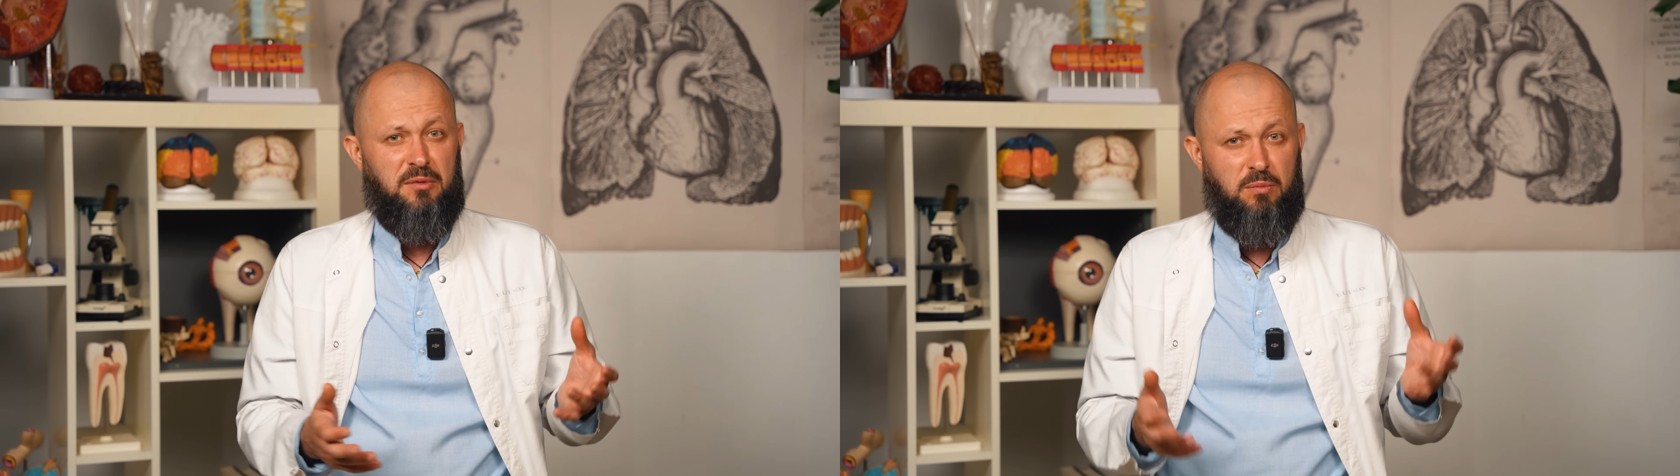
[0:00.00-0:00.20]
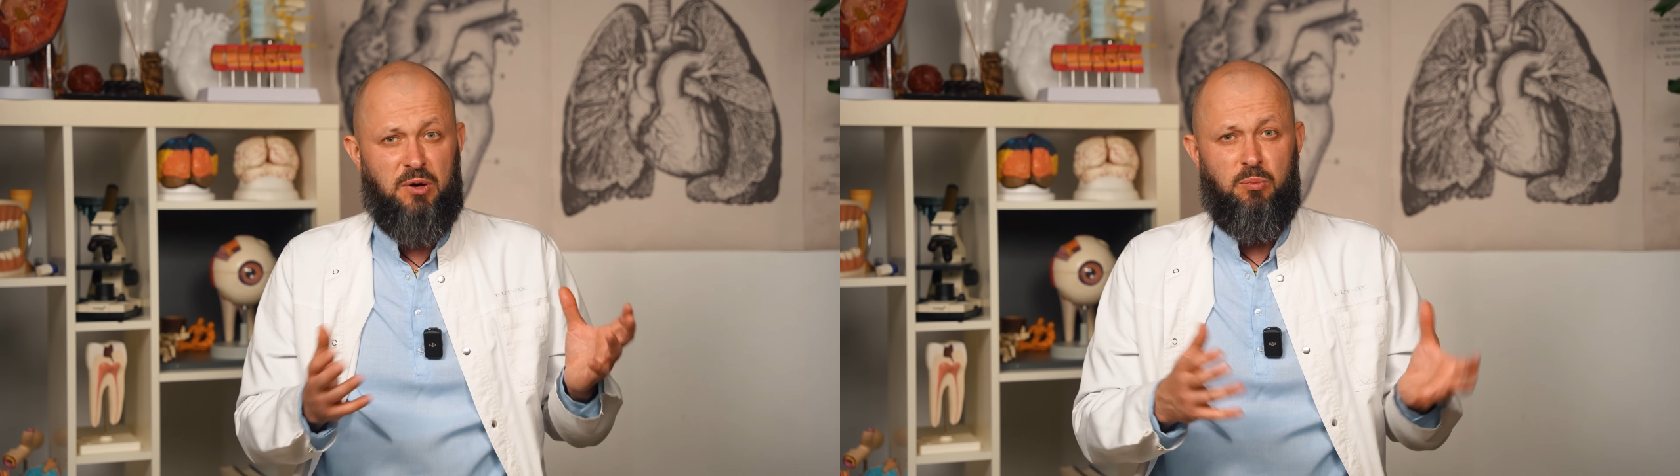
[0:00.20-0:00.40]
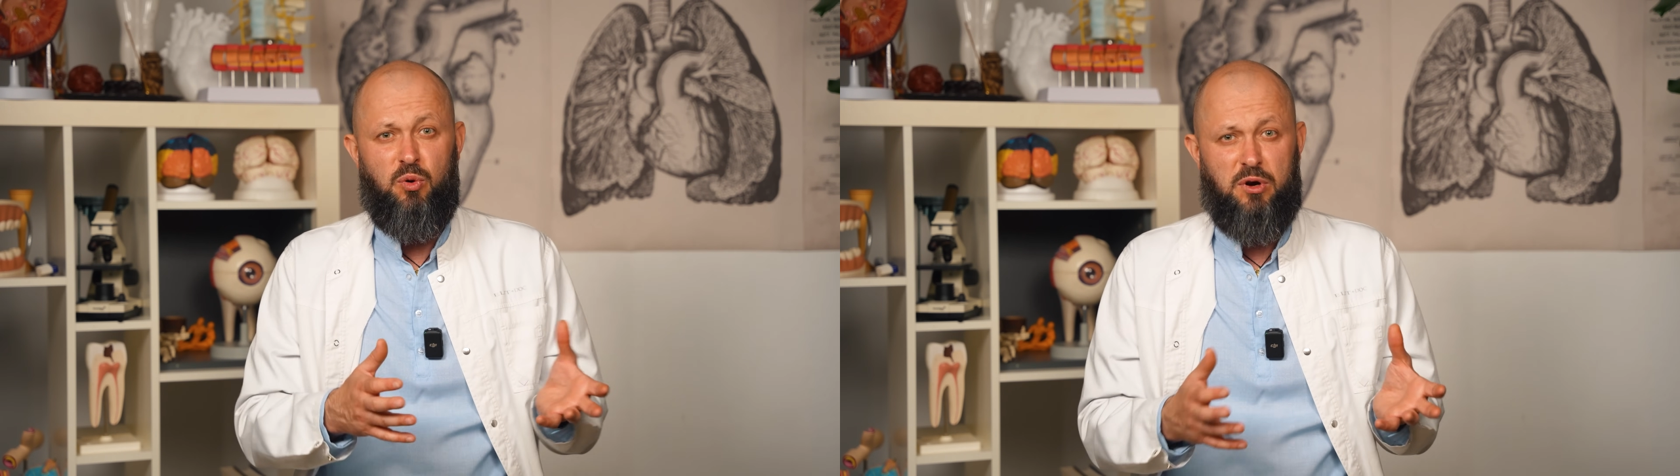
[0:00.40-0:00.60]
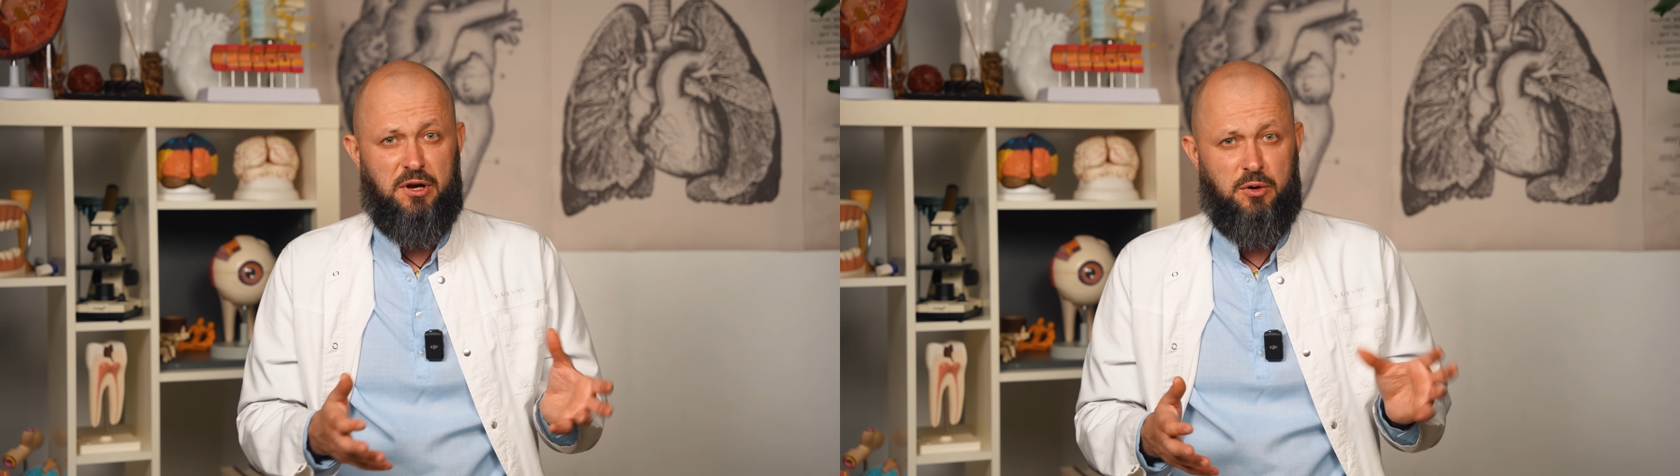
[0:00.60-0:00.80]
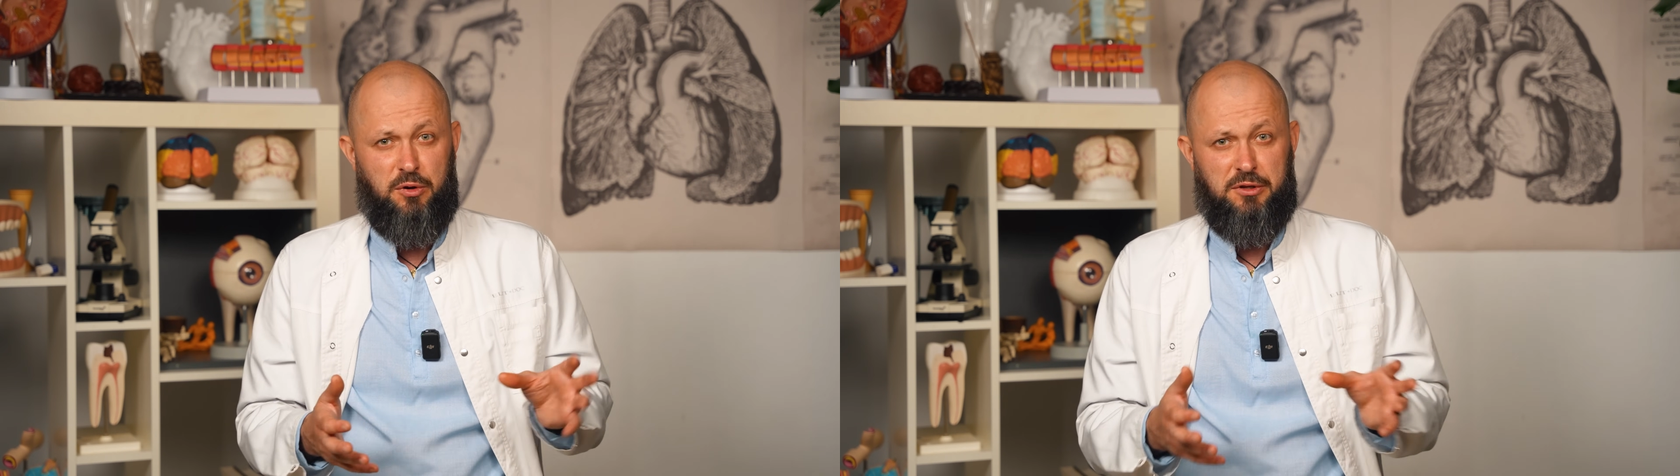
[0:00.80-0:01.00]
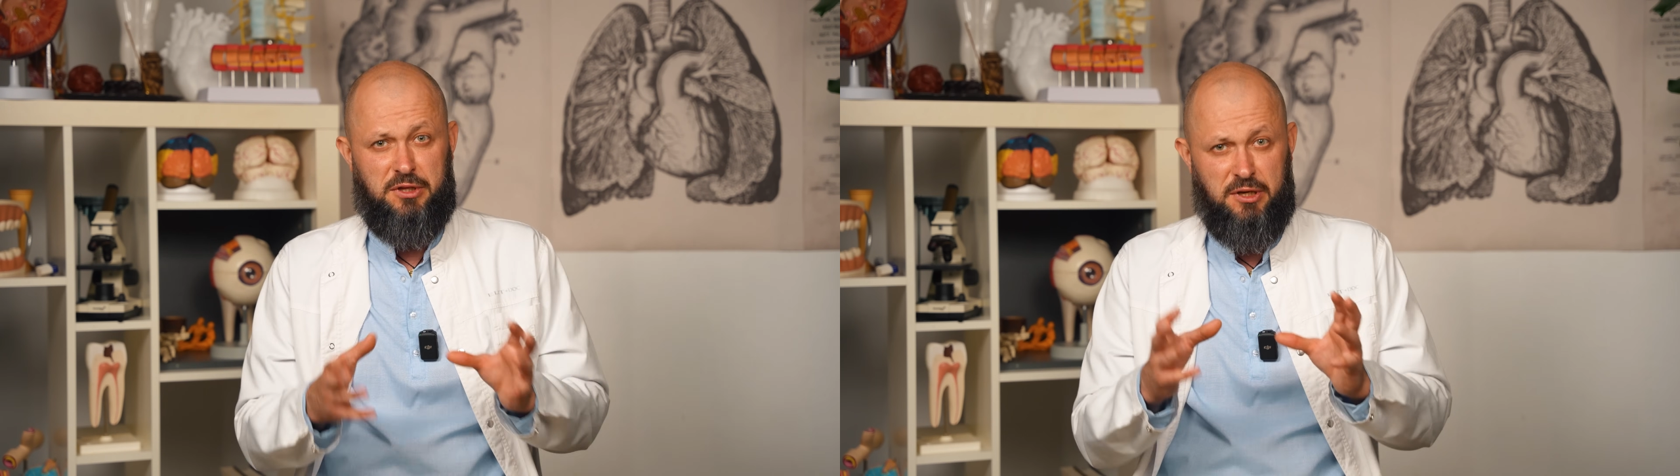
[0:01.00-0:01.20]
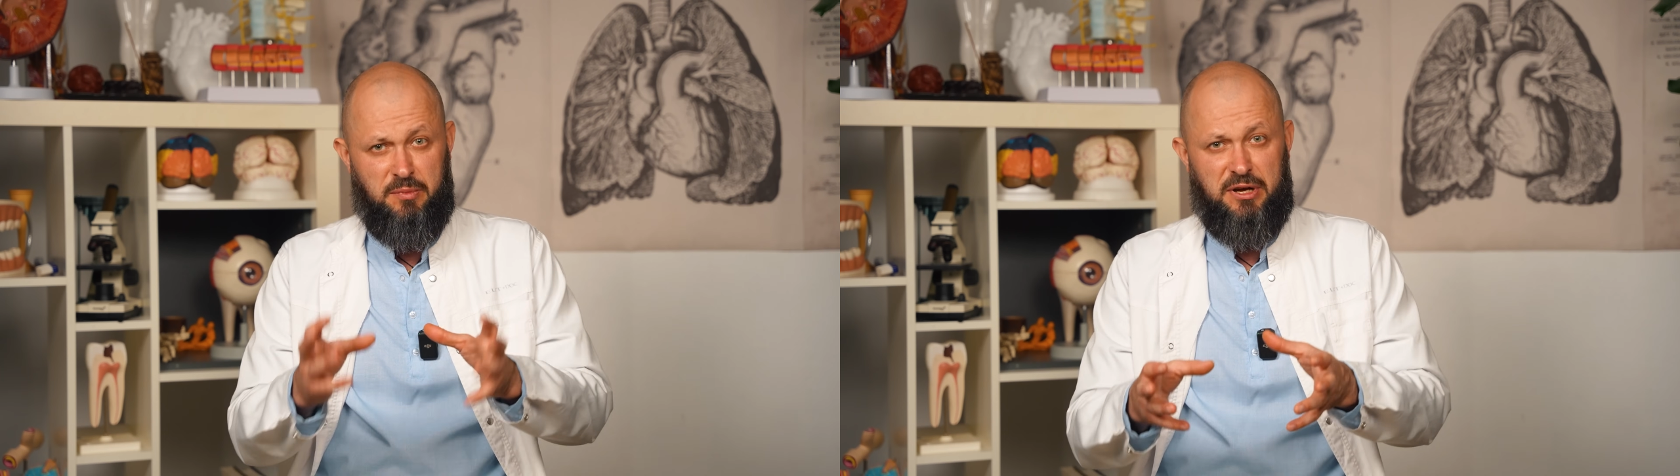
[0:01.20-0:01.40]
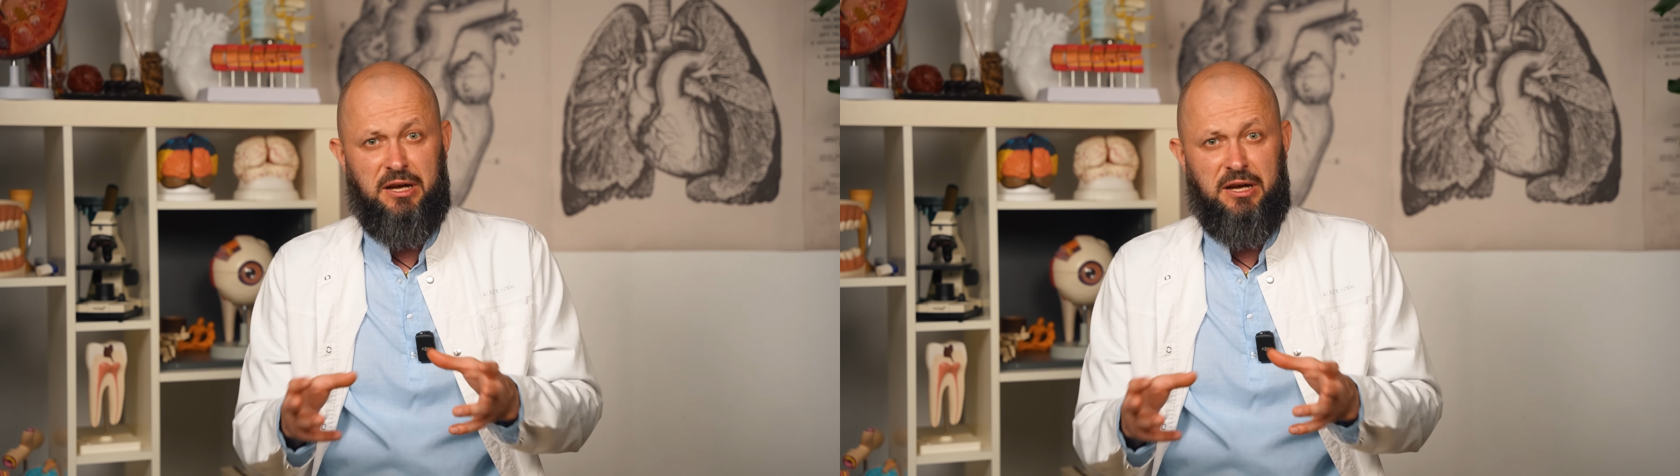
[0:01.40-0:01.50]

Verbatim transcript: бамбук какой-то там,